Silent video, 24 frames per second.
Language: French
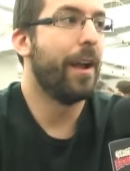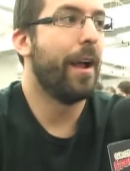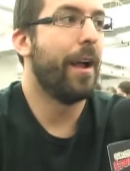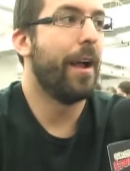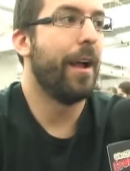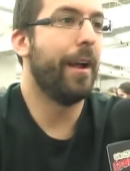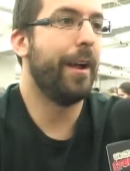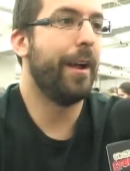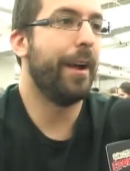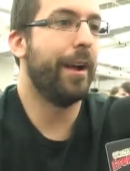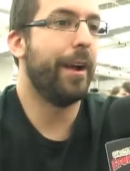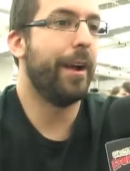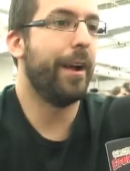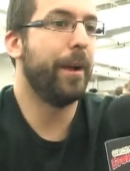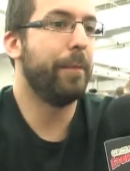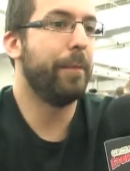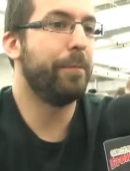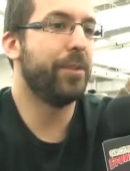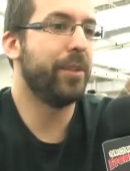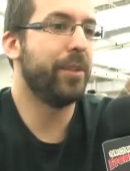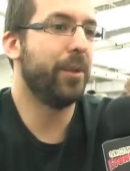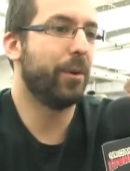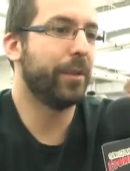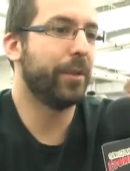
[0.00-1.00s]
Euh,
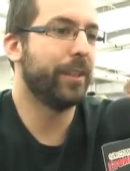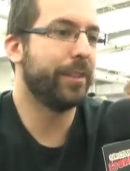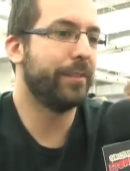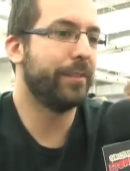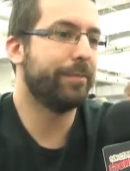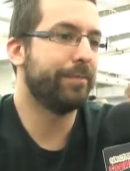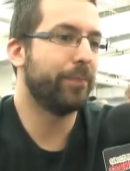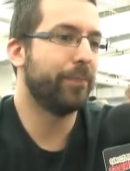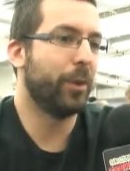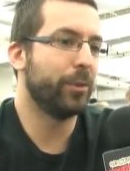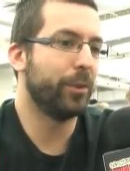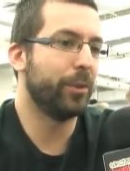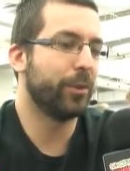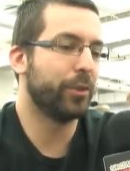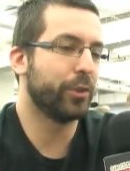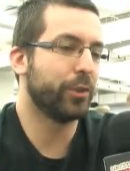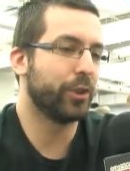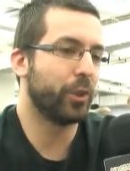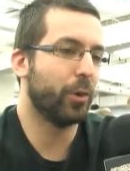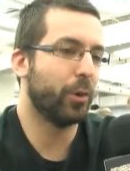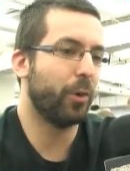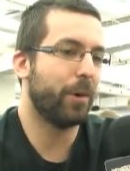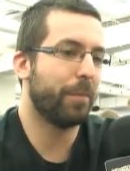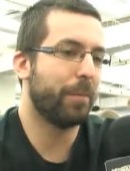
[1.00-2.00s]
puis on, est, on a
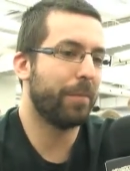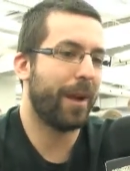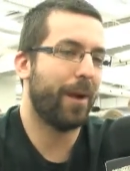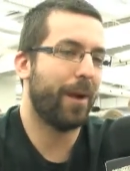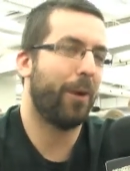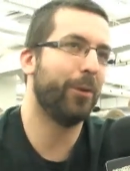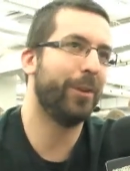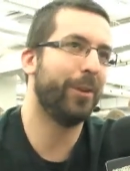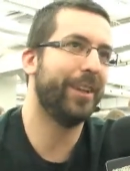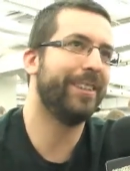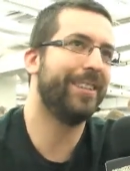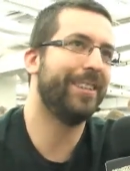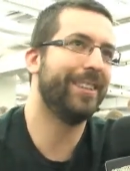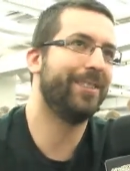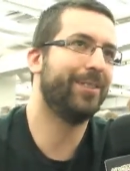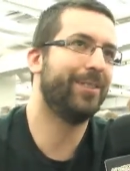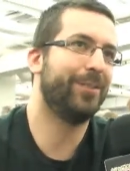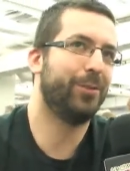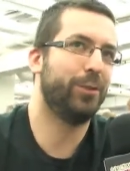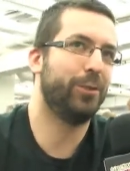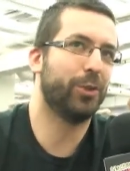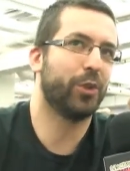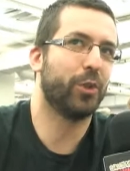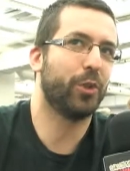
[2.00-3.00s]
toujours, ben, on a été
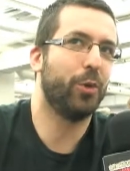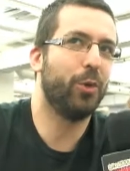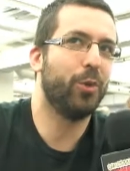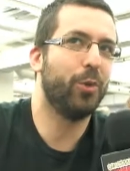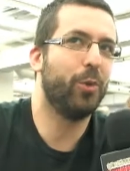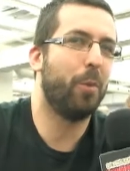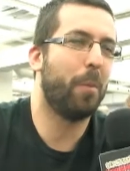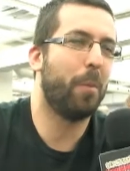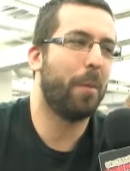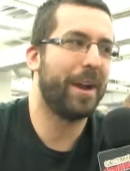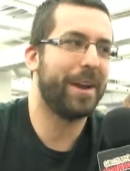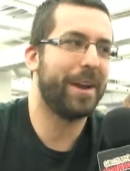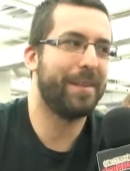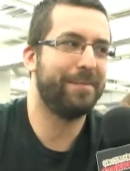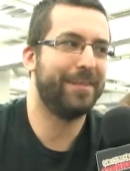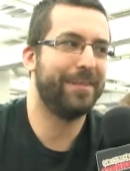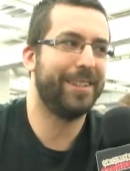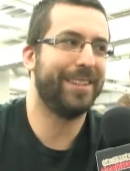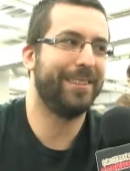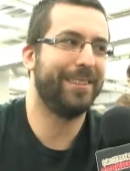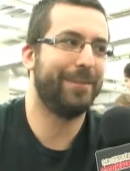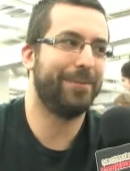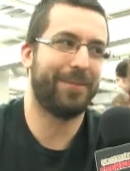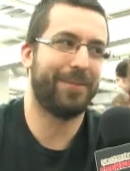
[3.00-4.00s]
toujours nous-mêmes
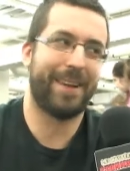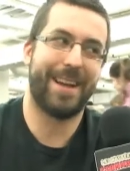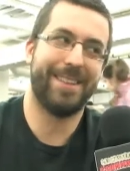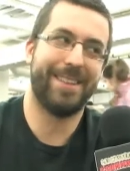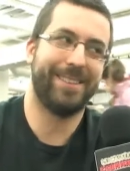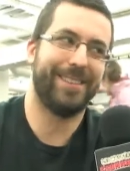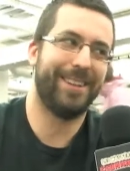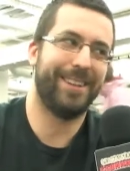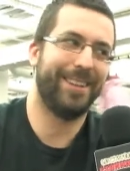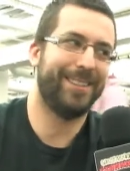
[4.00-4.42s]
des fans de